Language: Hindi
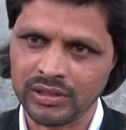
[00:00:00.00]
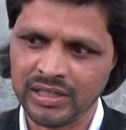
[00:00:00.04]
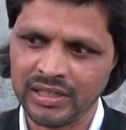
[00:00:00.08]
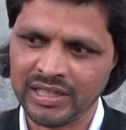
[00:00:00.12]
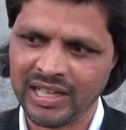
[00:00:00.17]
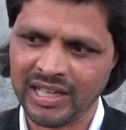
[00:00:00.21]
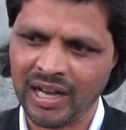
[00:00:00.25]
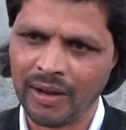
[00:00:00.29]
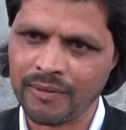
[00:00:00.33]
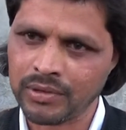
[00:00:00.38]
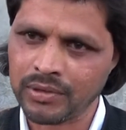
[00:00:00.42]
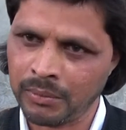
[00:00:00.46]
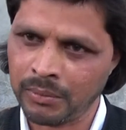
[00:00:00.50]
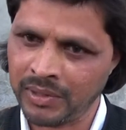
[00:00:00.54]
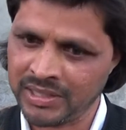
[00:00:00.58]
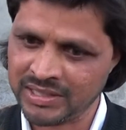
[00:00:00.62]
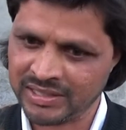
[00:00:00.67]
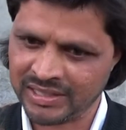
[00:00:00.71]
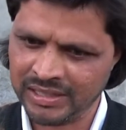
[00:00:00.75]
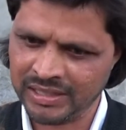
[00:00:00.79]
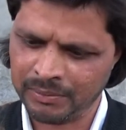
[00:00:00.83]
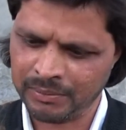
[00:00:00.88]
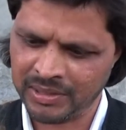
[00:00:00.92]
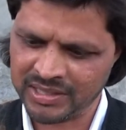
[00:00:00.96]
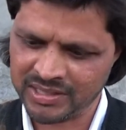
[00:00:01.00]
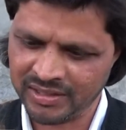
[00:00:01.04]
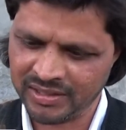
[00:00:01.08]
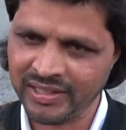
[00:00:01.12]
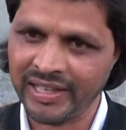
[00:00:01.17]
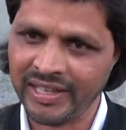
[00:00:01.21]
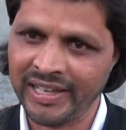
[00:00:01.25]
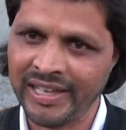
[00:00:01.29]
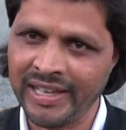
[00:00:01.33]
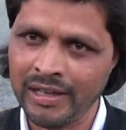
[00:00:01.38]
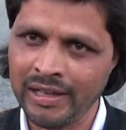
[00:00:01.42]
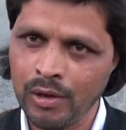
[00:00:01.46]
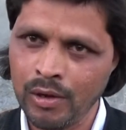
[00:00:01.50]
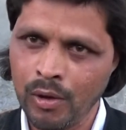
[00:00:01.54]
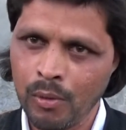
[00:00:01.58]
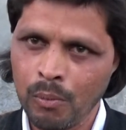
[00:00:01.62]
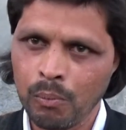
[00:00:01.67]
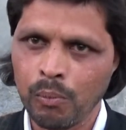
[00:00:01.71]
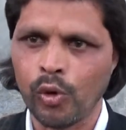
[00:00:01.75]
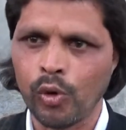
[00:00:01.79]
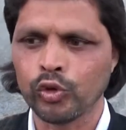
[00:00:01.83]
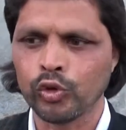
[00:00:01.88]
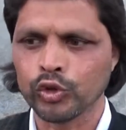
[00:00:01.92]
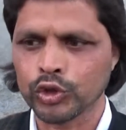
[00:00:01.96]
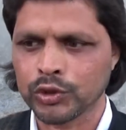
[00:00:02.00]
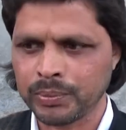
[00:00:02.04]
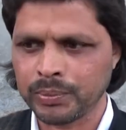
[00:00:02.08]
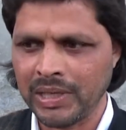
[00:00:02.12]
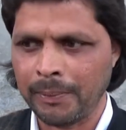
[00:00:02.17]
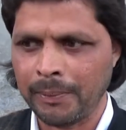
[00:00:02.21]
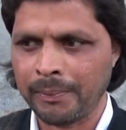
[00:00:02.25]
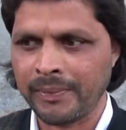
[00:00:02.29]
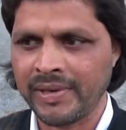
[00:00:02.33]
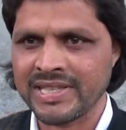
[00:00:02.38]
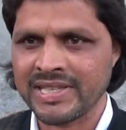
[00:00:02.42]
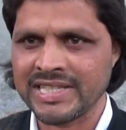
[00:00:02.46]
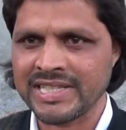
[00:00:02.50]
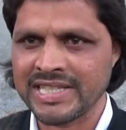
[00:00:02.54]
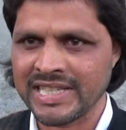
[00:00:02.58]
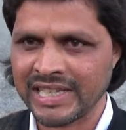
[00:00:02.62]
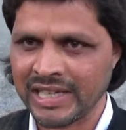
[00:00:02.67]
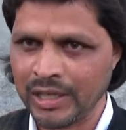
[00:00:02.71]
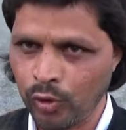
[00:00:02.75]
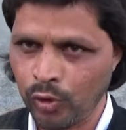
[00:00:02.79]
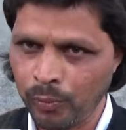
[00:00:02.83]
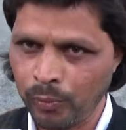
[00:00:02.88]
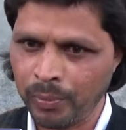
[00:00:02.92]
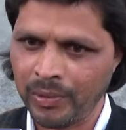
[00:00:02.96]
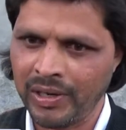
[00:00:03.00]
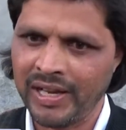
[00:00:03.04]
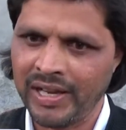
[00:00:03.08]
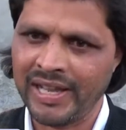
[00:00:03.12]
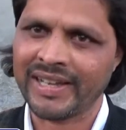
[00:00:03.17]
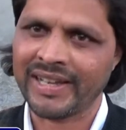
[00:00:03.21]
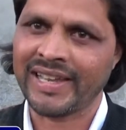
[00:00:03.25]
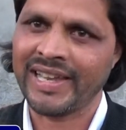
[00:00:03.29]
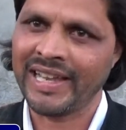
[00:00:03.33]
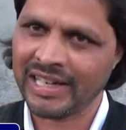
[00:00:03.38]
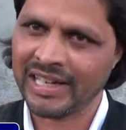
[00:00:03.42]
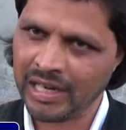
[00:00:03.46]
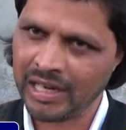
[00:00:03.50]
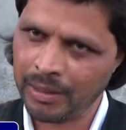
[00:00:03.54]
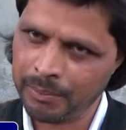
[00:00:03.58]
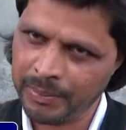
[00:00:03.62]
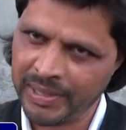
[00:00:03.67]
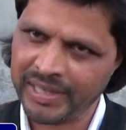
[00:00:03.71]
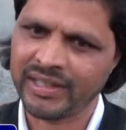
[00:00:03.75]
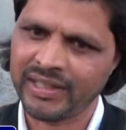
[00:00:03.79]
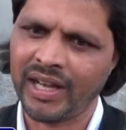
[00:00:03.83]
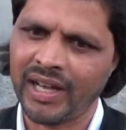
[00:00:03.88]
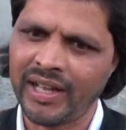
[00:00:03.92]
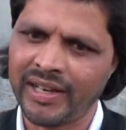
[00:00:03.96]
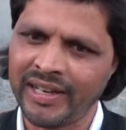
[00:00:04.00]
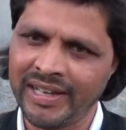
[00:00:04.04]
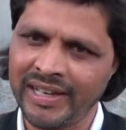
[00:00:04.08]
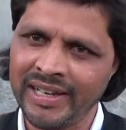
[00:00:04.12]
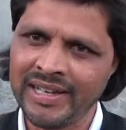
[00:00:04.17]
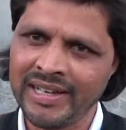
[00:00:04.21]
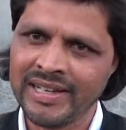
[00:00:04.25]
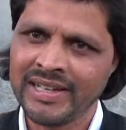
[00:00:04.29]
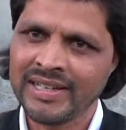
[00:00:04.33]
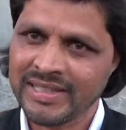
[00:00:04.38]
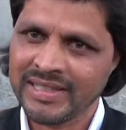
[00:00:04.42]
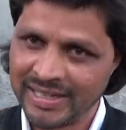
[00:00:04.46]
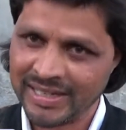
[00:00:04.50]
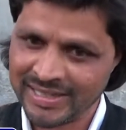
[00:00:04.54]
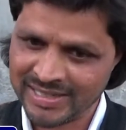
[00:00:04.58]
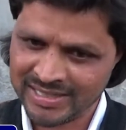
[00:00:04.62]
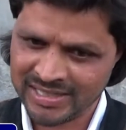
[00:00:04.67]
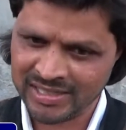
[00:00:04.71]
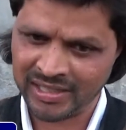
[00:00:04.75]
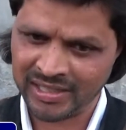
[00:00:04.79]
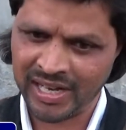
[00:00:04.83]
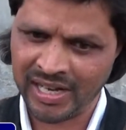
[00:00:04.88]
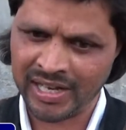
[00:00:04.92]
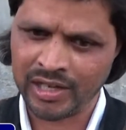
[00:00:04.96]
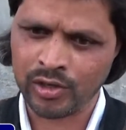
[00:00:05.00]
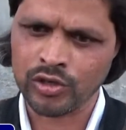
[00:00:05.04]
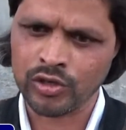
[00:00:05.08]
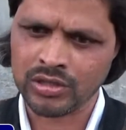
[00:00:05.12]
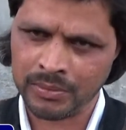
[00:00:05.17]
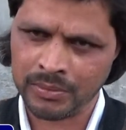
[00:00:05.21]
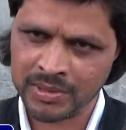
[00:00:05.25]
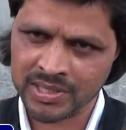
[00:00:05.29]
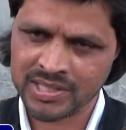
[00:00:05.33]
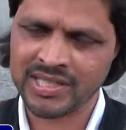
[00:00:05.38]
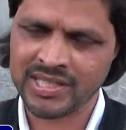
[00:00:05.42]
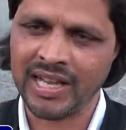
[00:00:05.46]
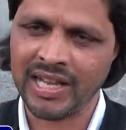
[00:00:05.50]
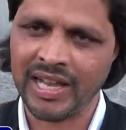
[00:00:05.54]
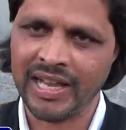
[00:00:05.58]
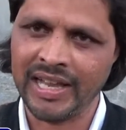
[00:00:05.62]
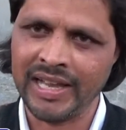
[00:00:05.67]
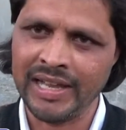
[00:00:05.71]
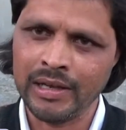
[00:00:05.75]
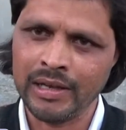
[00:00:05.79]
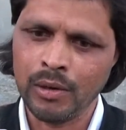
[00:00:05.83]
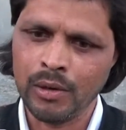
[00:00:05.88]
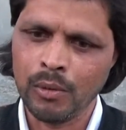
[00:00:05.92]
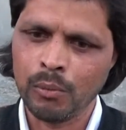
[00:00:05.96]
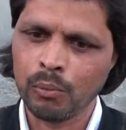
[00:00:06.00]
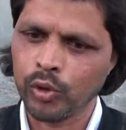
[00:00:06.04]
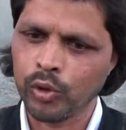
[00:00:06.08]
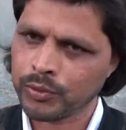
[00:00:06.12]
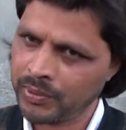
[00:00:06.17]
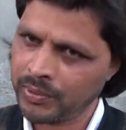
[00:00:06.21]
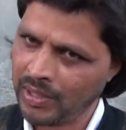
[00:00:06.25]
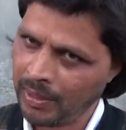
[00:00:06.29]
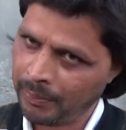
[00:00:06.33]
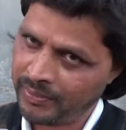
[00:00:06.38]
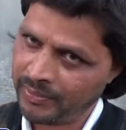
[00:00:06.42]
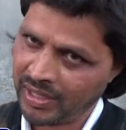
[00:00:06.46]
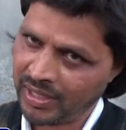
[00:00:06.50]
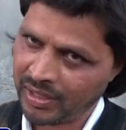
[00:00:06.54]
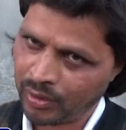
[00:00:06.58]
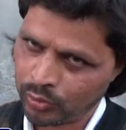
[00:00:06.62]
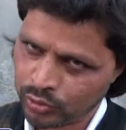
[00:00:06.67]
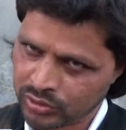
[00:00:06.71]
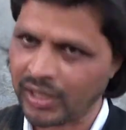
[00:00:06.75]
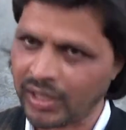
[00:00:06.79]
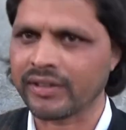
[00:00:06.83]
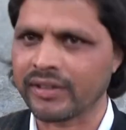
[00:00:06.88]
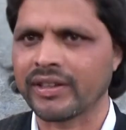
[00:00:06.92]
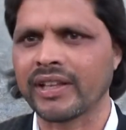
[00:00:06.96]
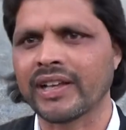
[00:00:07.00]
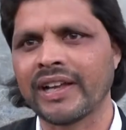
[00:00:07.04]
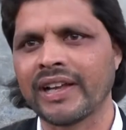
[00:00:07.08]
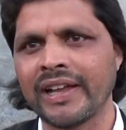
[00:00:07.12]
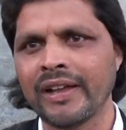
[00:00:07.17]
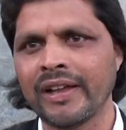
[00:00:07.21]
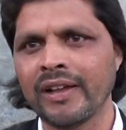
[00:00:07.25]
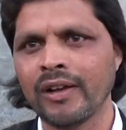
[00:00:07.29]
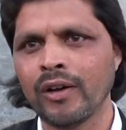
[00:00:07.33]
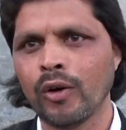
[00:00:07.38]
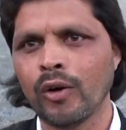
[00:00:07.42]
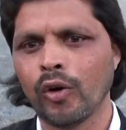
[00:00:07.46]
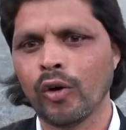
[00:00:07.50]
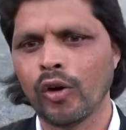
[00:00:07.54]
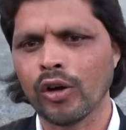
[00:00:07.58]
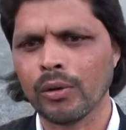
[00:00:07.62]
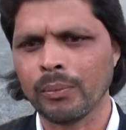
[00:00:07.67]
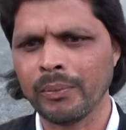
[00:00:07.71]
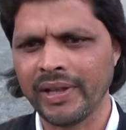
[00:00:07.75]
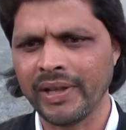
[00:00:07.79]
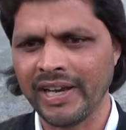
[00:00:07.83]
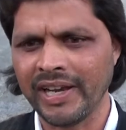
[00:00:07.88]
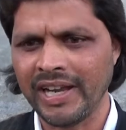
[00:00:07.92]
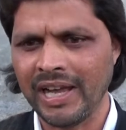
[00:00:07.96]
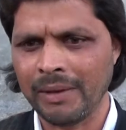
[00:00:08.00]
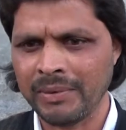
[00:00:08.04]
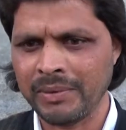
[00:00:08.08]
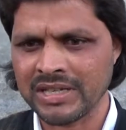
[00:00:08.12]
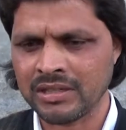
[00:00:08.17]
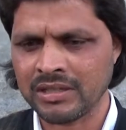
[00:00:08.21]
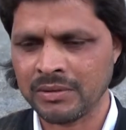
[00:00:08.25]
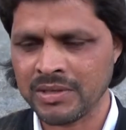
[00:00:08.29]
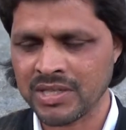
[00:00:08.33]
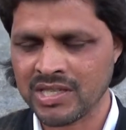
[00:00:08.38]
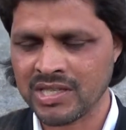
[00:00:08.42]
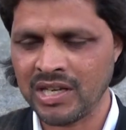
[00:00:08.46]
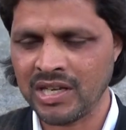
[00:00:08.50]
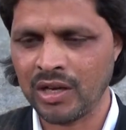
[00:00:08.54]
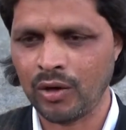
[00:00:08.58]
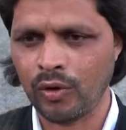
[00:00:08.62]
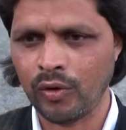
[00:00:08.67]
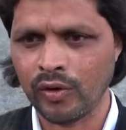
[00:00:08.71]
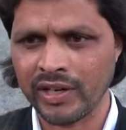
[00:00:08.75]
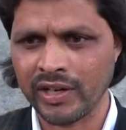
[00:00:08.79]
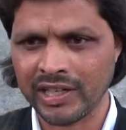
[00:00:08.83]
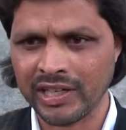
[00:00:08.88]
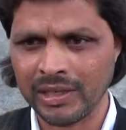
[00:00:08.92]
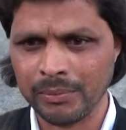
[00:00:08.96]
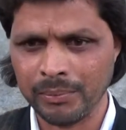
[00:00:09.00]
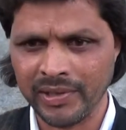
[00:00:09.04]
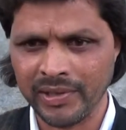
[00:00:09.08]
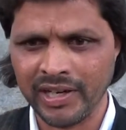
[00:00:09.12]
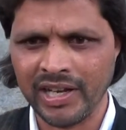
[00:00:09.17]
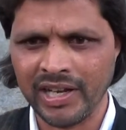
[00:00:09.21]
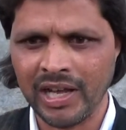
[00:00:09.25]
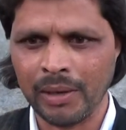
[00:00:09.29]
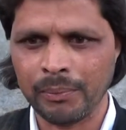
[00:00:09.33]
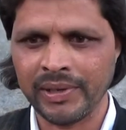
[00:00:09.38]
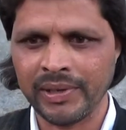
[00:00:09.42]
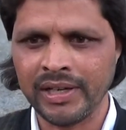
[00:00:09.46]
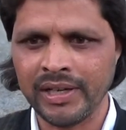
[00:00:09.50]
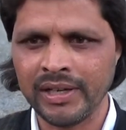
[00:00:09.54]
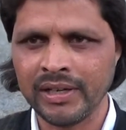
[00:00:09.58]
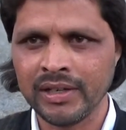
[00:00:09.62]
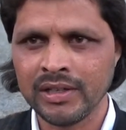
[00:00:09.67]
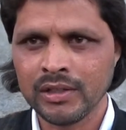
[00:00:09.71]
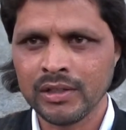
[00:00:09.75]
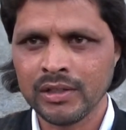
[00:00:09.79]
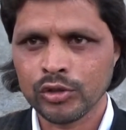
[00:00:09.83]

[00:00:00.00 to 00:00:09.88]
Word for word: ग्राम समाज के बासिंदे हैं वो उस पर अपना जैसे कि उपले हैं खेल का मैदान है या किसी तरह की कोई समस्या है वो उस पर अपना कुछ कर सकें और मेरे यहाँ पे एक समस्या और है कि मेरे यहाँ पे